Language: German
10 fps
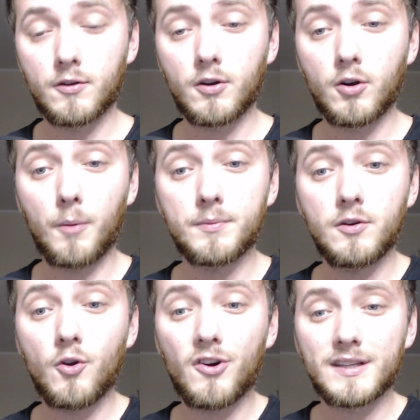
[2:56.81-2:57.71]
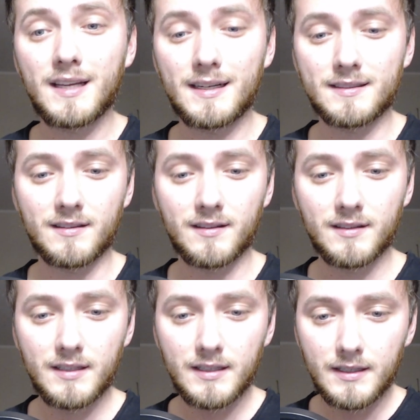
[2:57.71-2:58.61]
sondern ob sie noch da sind.
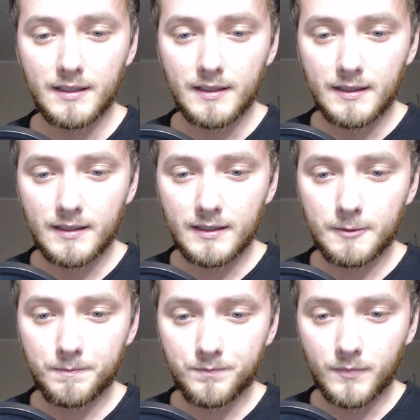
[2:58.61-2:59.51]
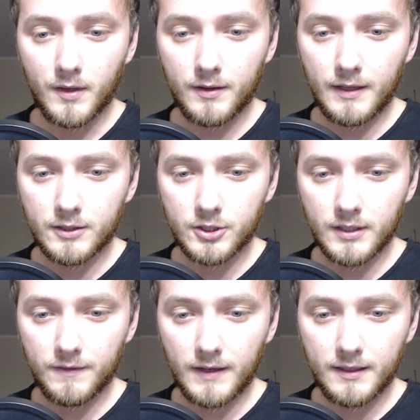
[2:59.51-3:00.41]
Ähm, jetzt
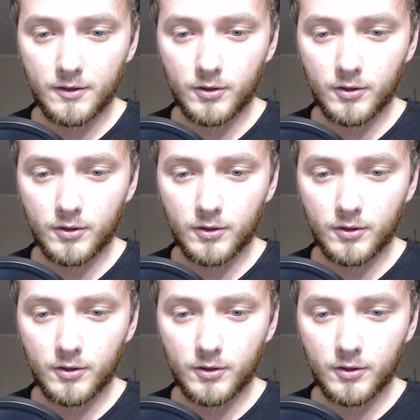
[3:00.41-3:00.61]
steht er weiter noch.